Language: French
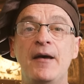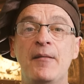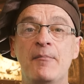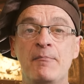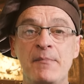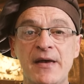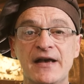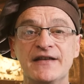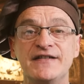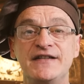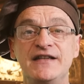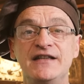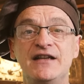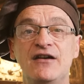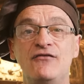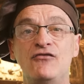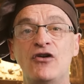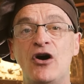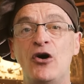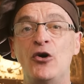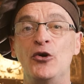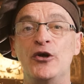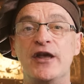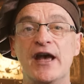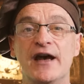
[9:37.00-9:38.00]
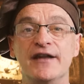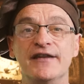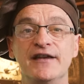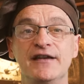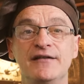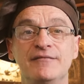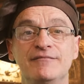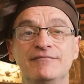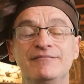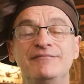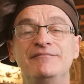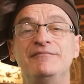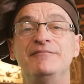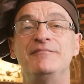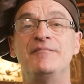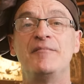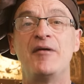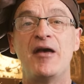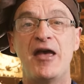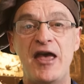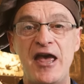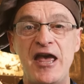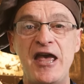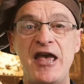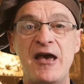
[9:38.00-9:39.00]
Merci d'avoir regardé
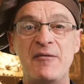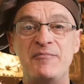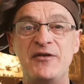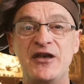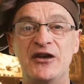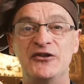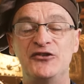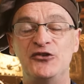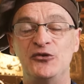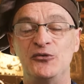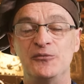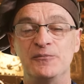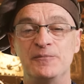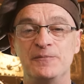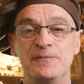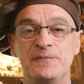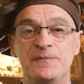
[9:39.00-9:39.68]
et à bientôt.